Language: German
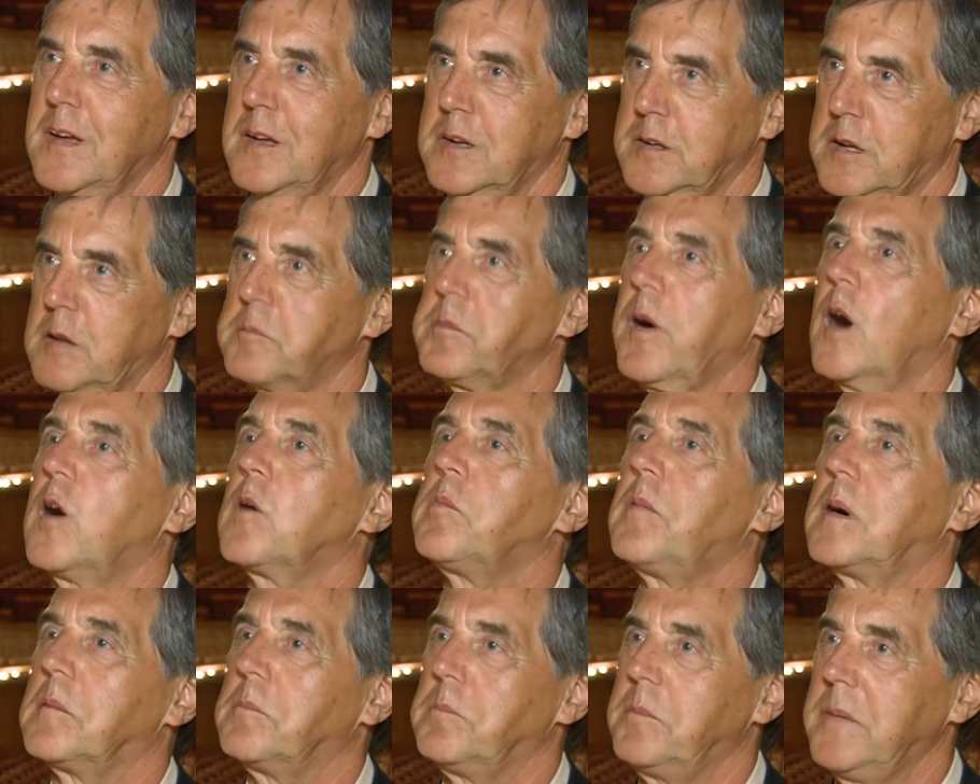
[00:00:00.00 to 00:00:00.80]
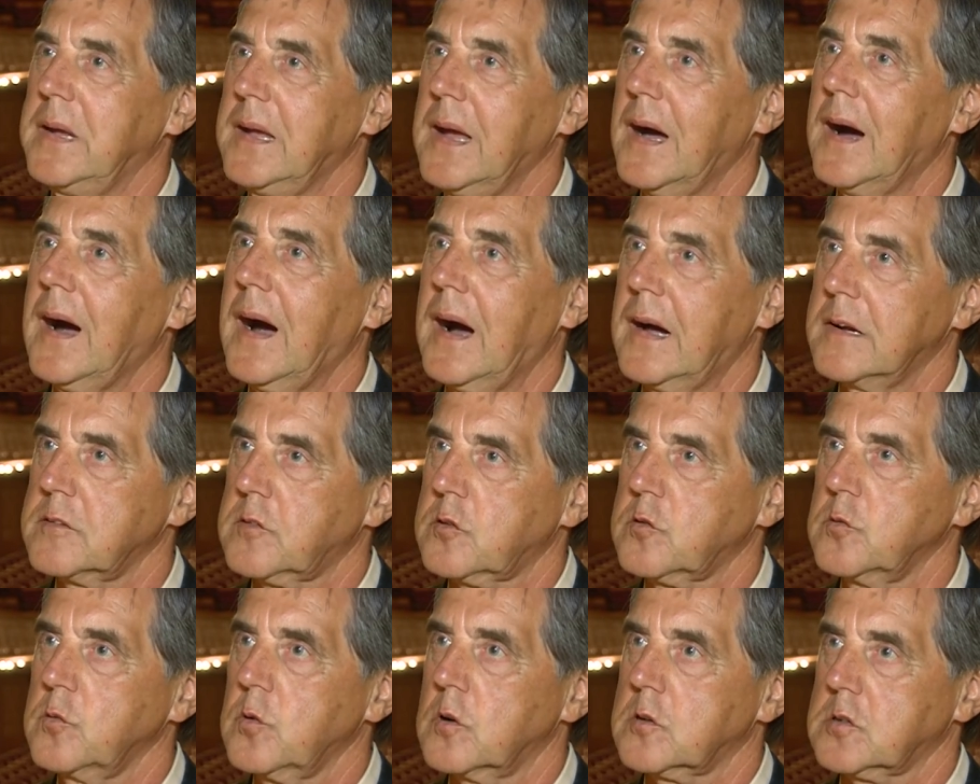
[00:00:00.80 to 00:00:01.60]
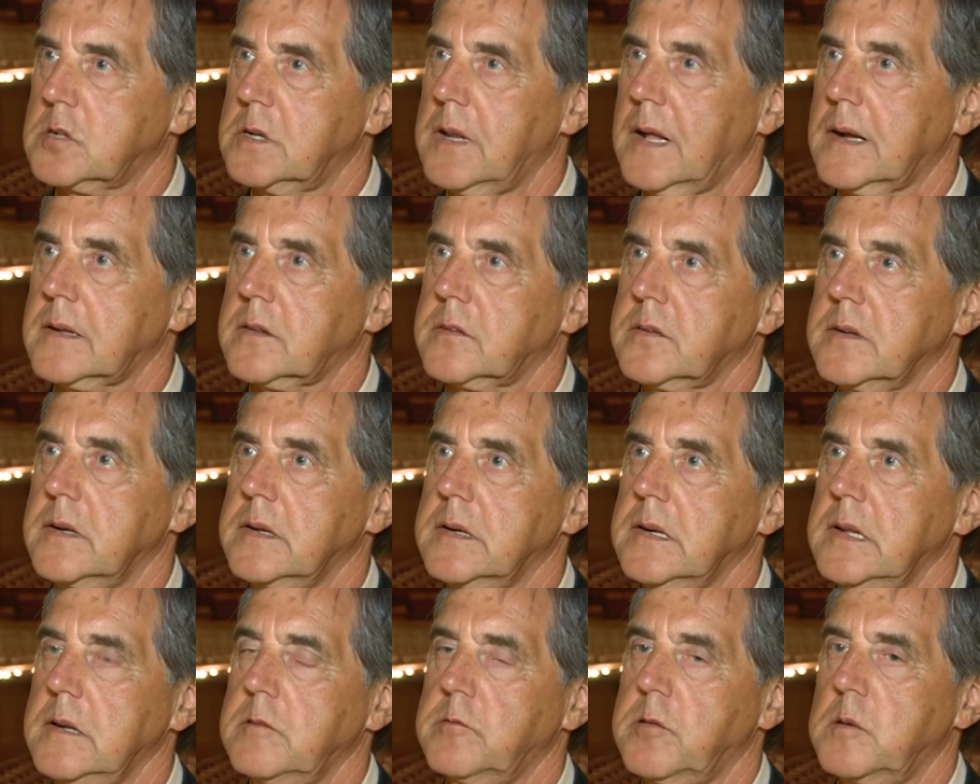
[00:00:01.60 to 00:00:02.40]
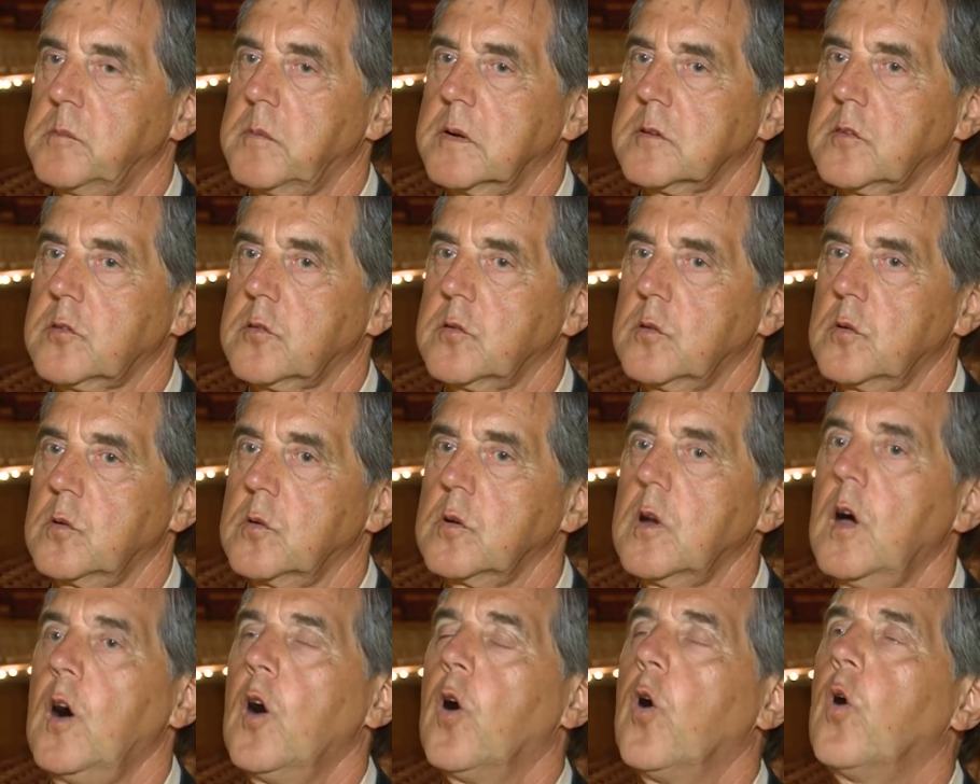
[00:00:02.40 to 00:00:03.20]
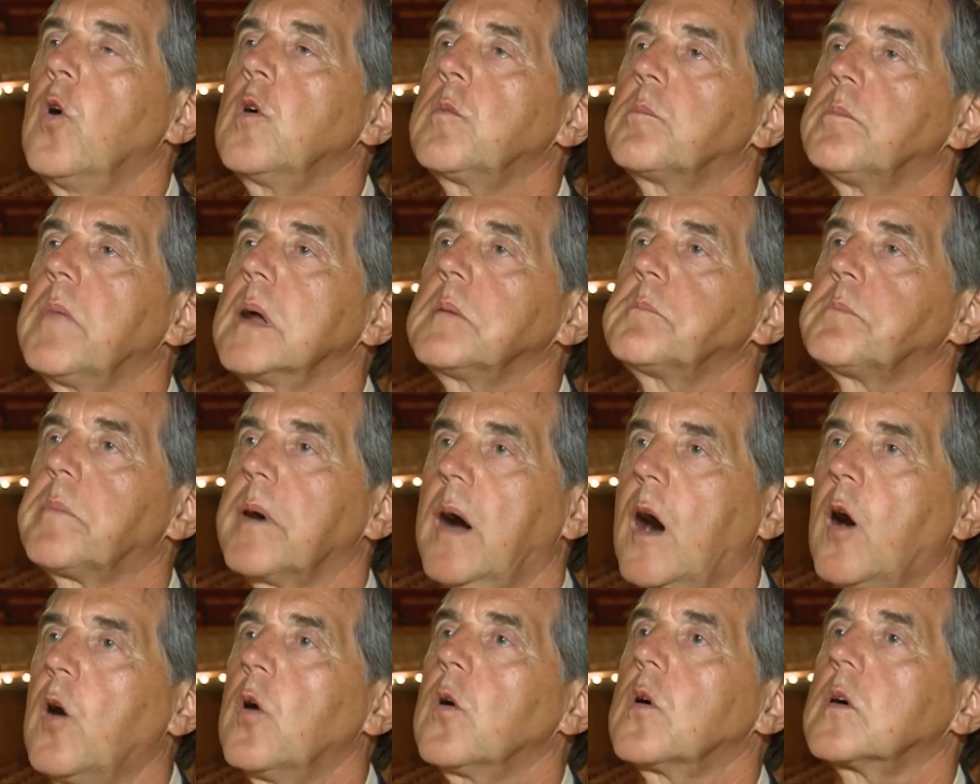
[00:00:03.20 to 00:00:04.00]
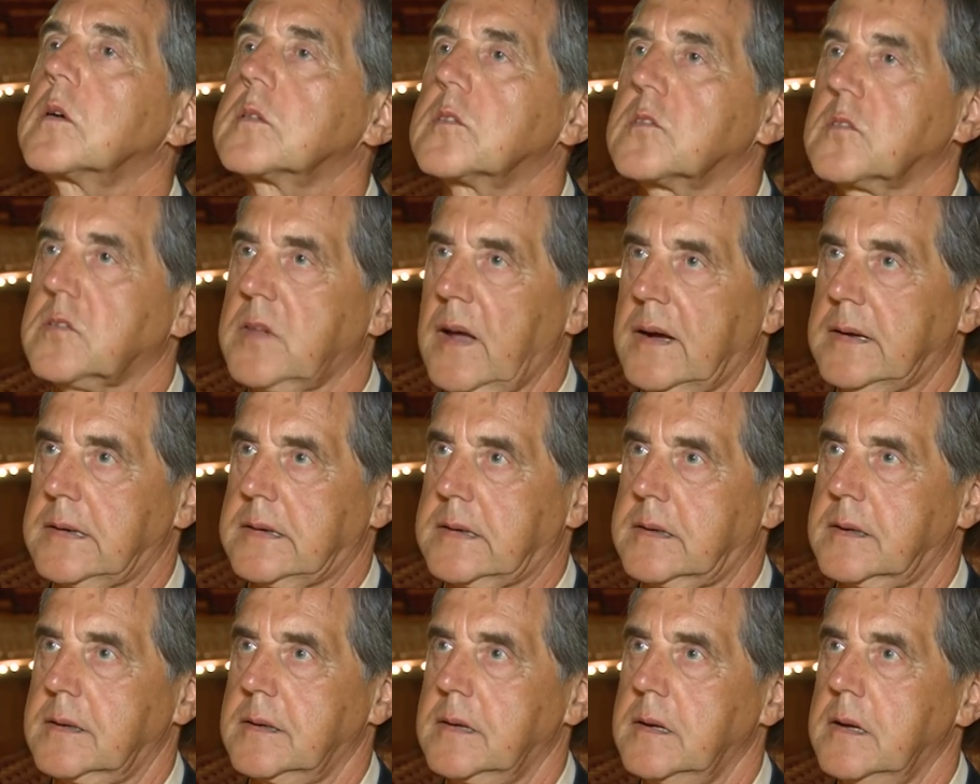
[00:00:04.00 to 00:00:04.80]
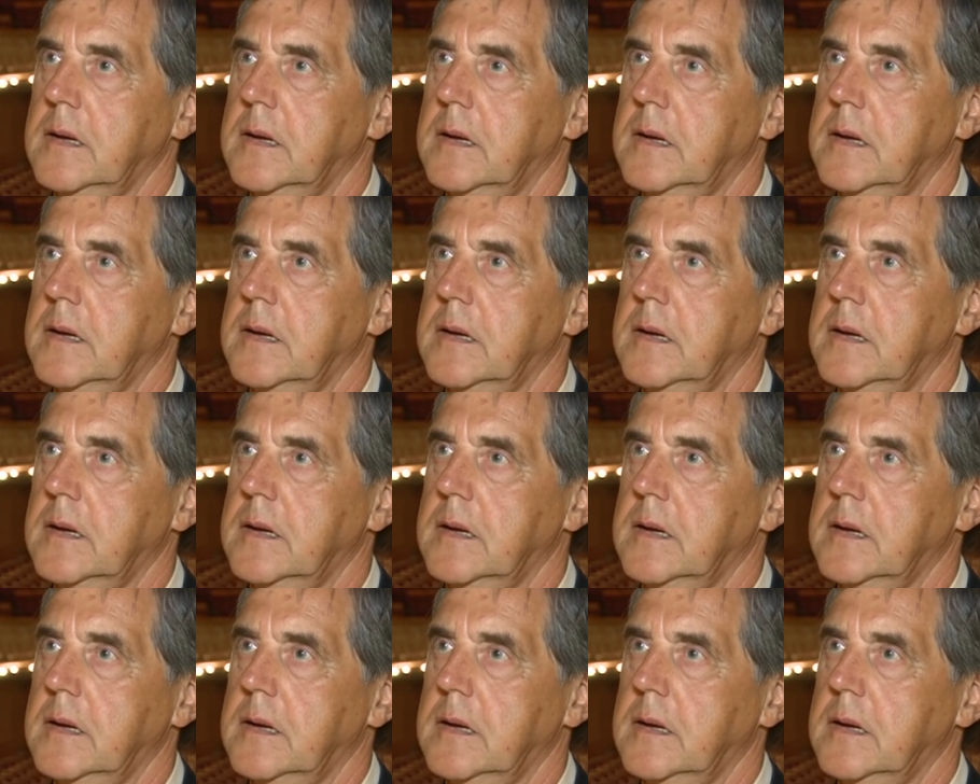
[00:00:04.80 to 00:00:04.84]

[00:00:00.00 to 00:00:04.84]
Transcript: dann braucht man mehr als nur Schlagzeileninformationen und man braucht Zeit.